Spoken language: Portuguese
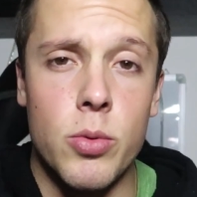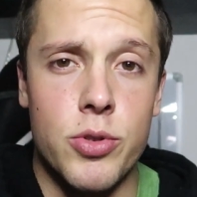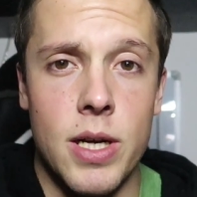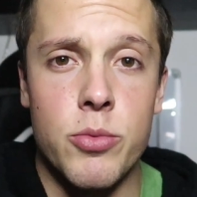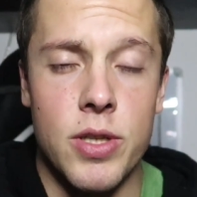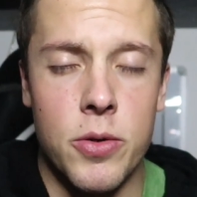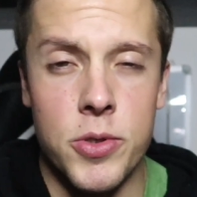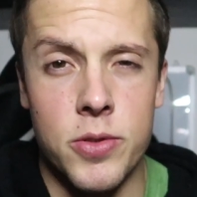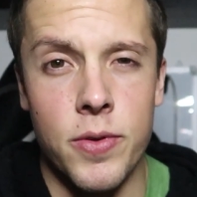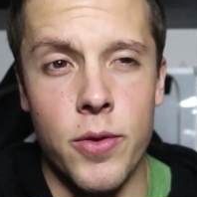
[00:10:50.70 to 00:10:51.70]
que eu vos quero mostrar com
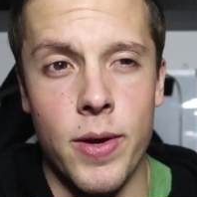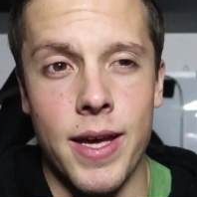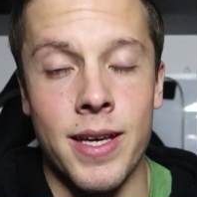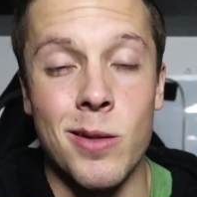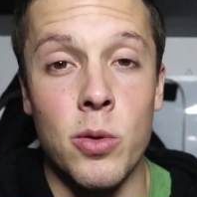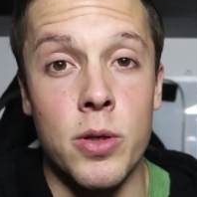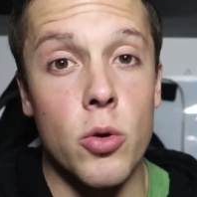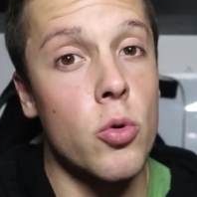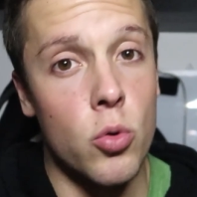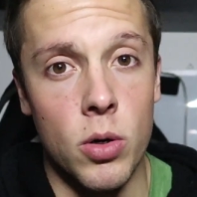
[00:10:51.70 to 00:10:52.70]
este vídeo é aquilo que
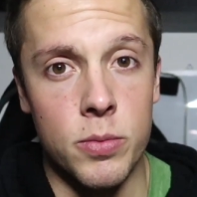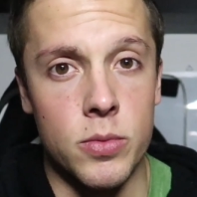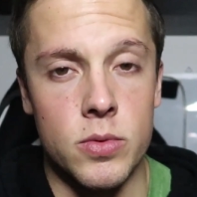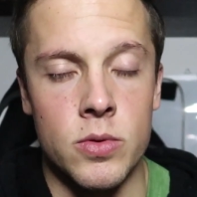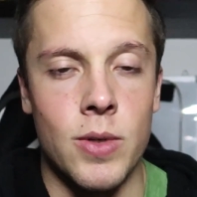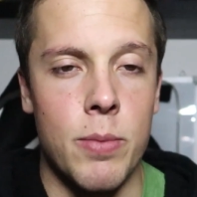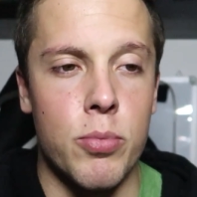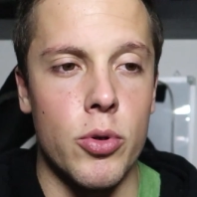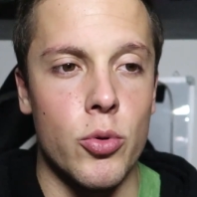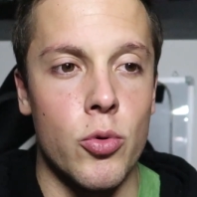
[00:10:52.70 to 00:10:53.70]
eu como, não é
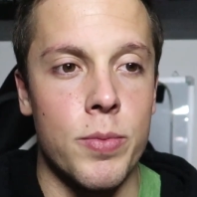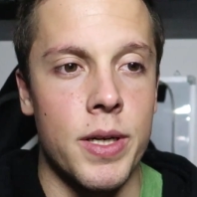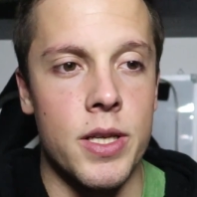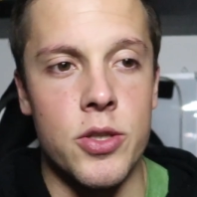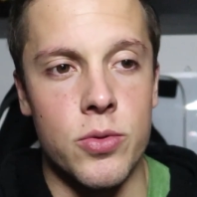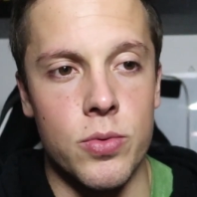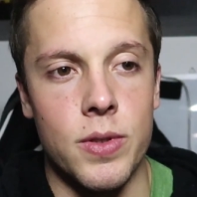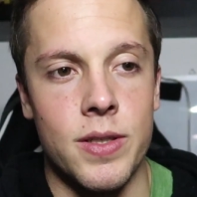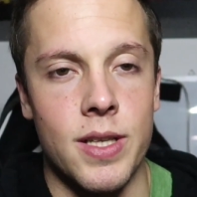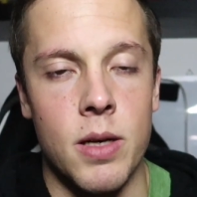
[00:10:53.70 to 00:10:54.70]
por eu comer isto
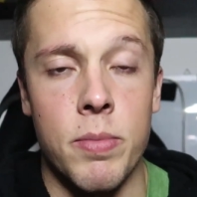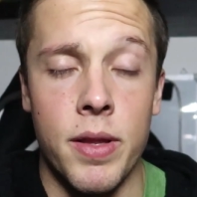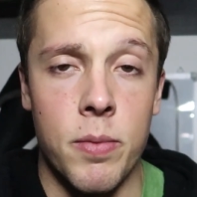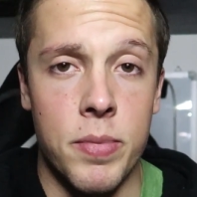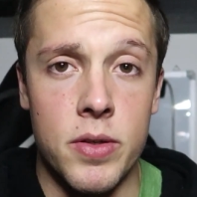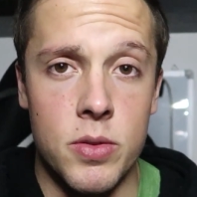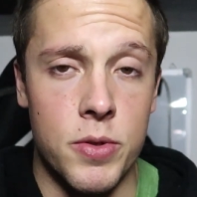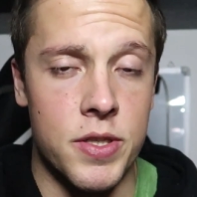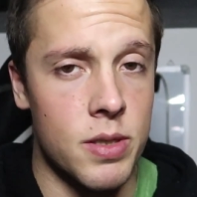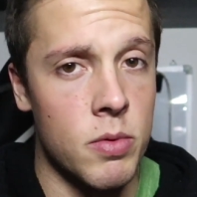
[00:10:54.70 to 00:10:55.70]
e estar a perder peso que
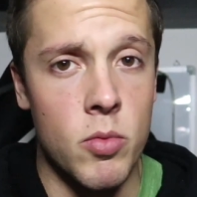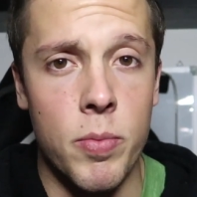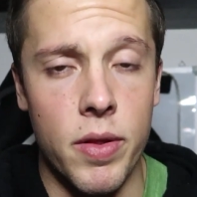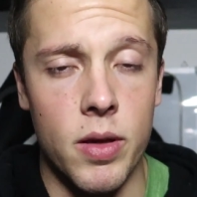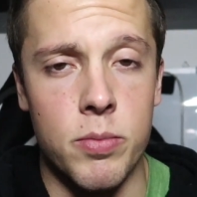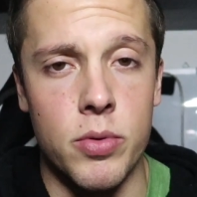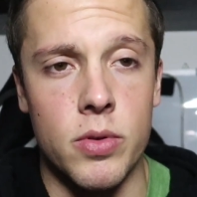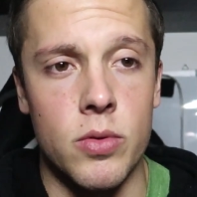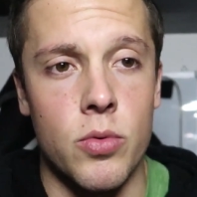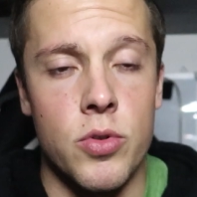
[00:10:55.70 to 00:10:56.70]
vocês também vão perder, porque
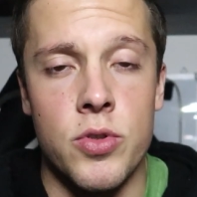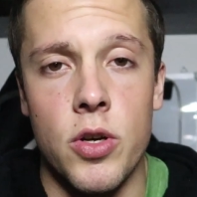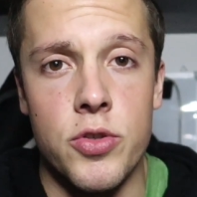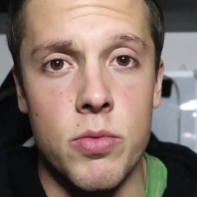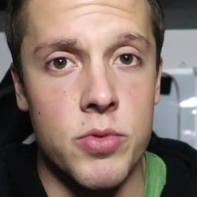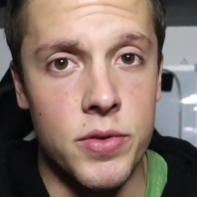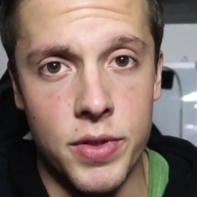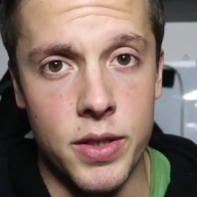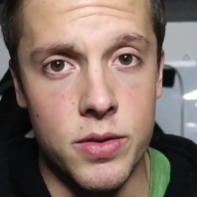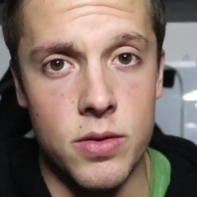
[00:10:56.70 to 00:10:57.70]
todos nós somos
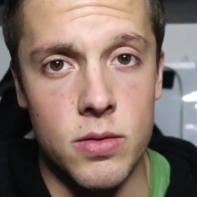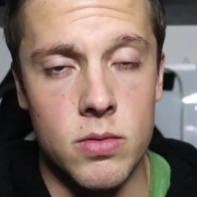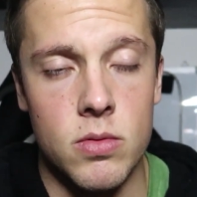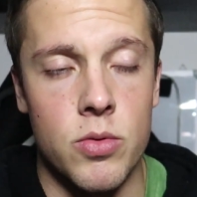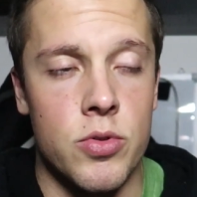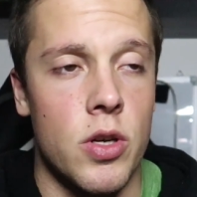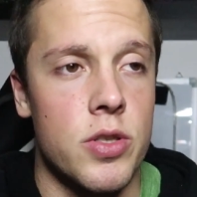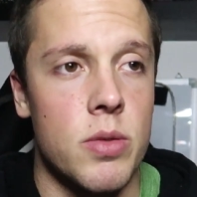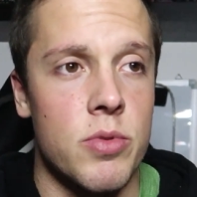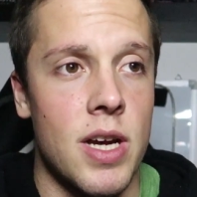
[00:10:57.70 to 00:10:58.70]
diferentes. Todos
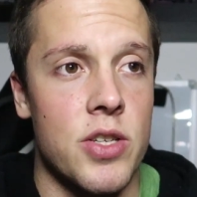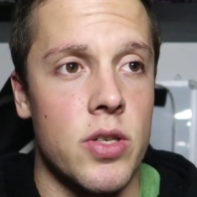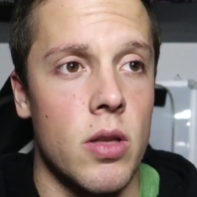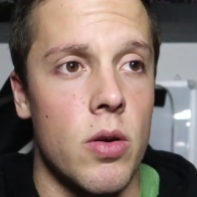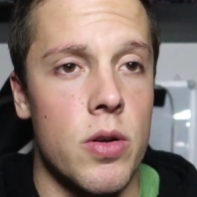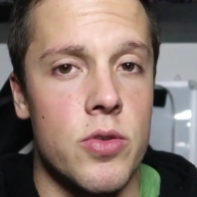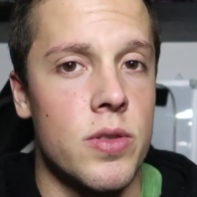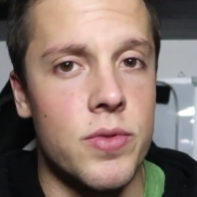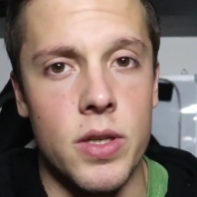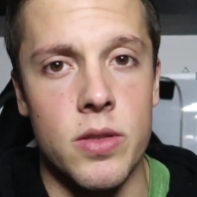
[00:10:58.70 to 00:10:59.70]
nós temos gastos calóricos
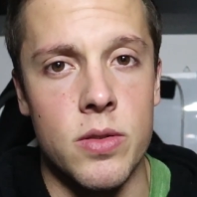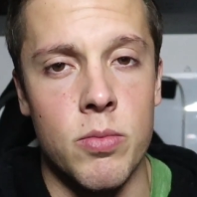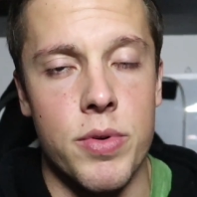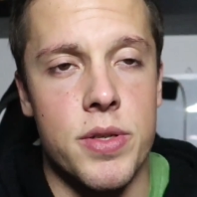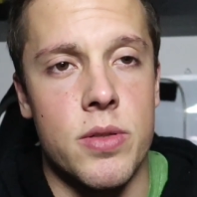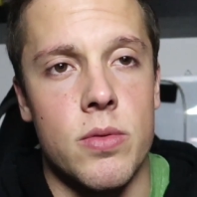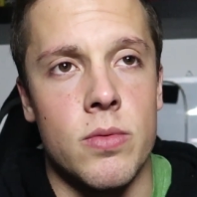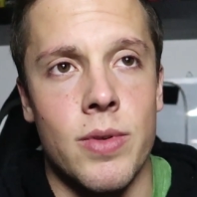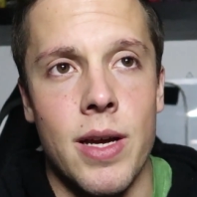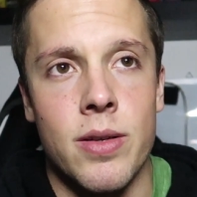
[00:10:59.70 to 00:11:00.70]
diferentes, por isso
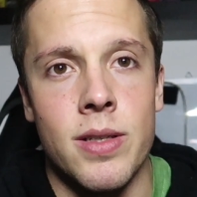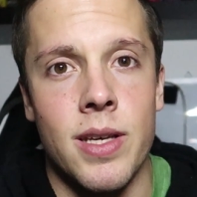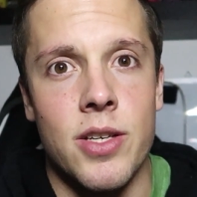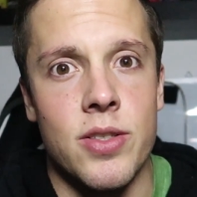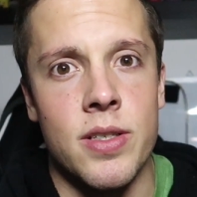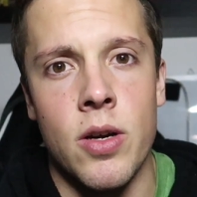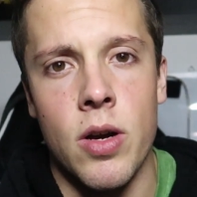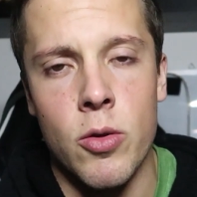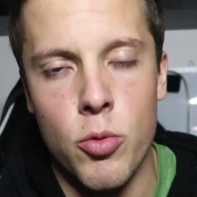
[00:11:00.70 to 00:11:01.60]
não quero que ninguém esteja agora a